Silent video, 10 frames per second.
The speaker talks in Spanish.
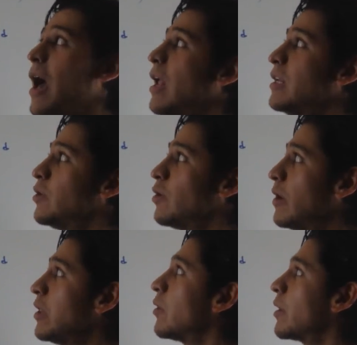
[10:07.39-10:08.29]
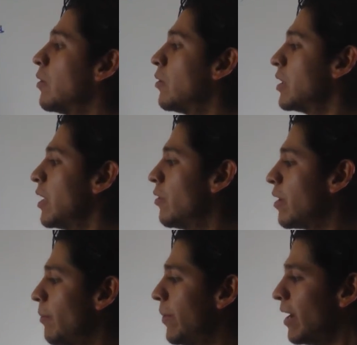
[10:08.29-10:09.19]
al circuito recortador
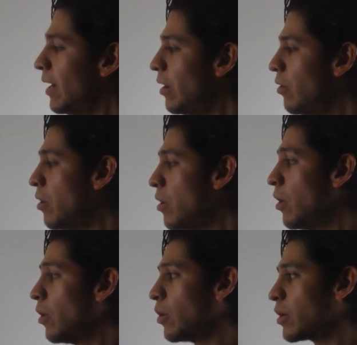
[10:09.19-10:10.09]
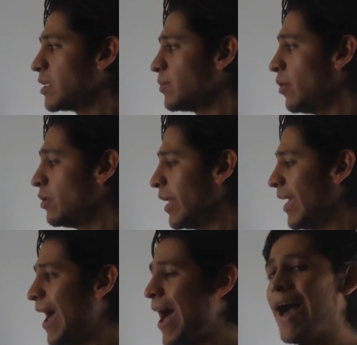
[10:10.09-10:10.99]
en paralelo
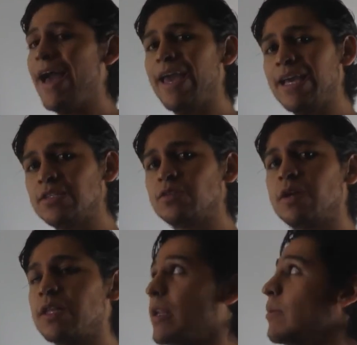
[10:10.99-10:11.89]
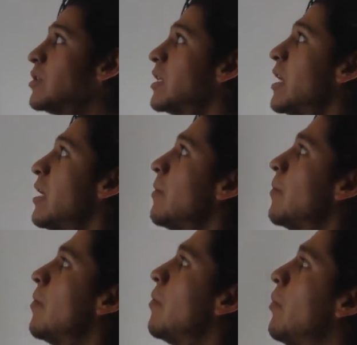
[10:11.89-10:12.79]
corresponde a esto que tenemos aquí
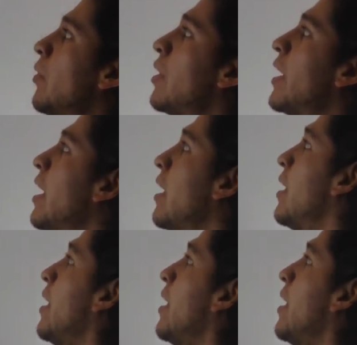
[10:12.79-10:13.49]
porque